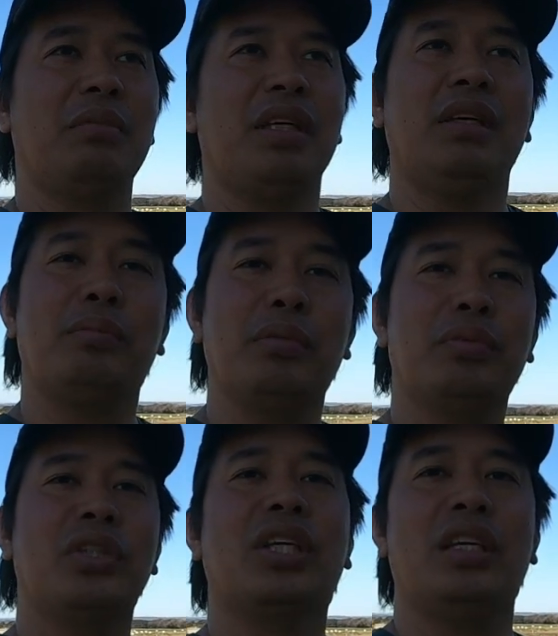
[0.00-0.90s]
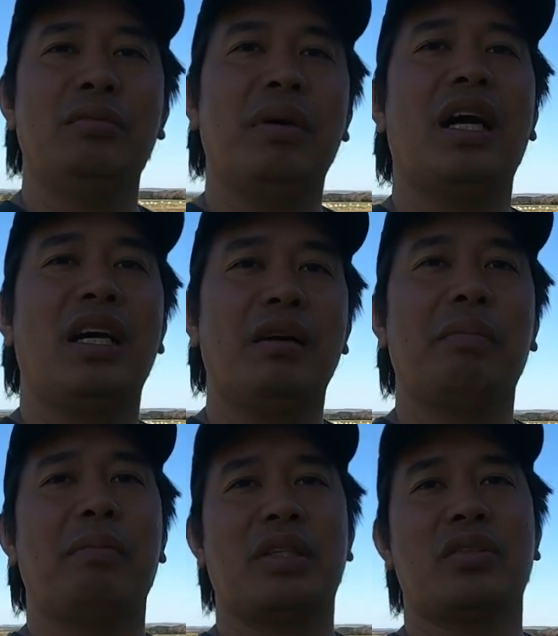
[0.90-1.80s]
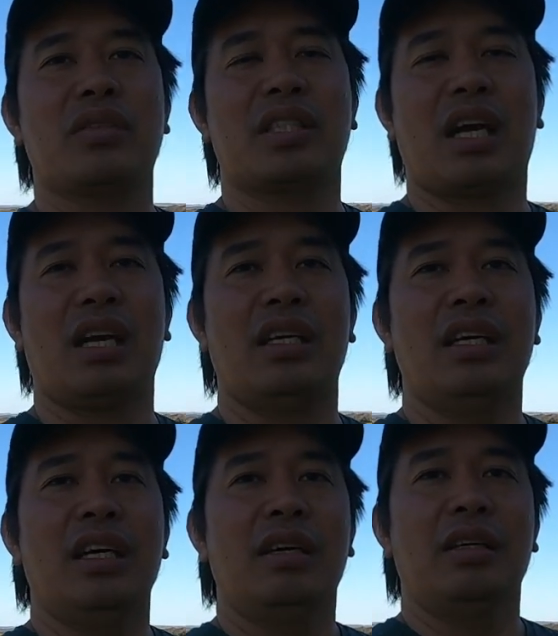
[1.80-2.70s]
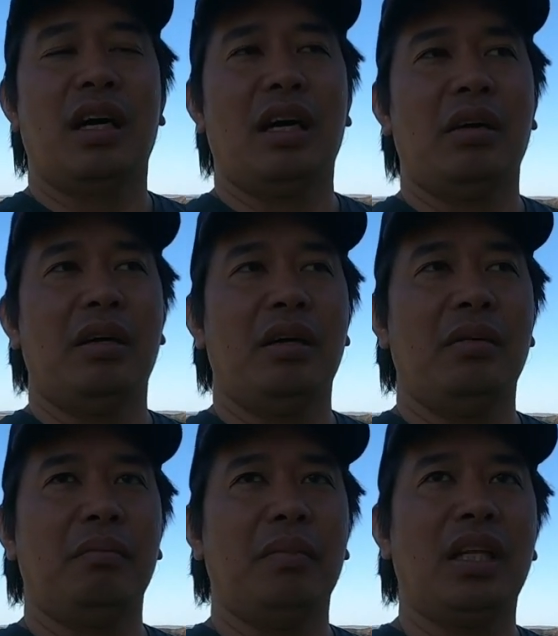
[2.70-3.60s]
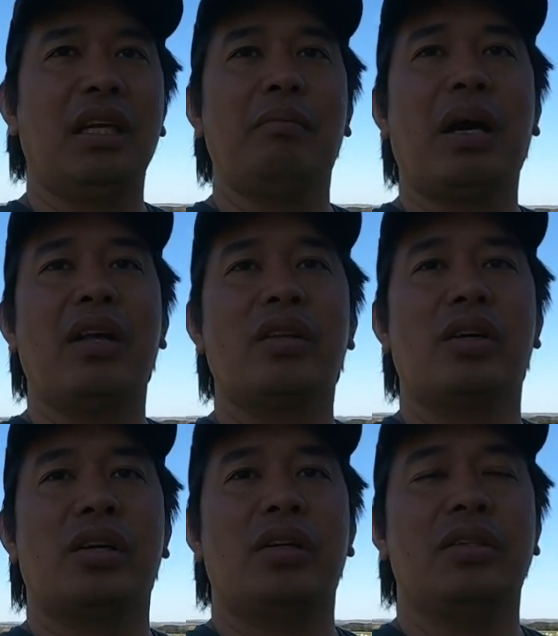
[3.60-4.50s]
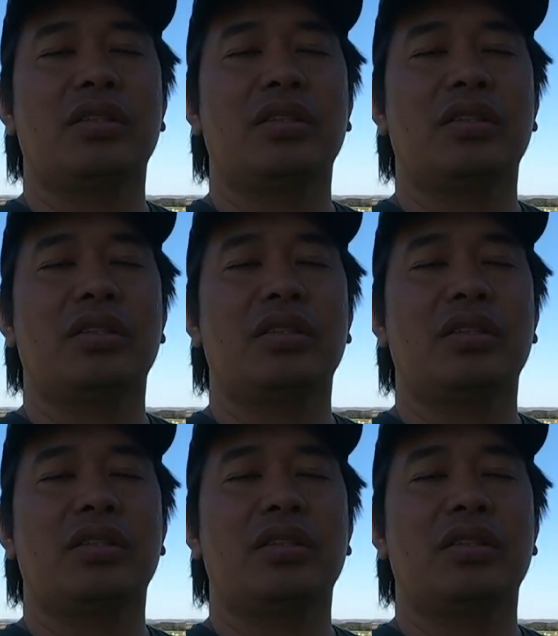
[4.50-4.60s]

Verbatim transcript: sabihin nagpo-push ka ng baka papasok sa uh, milking parlot.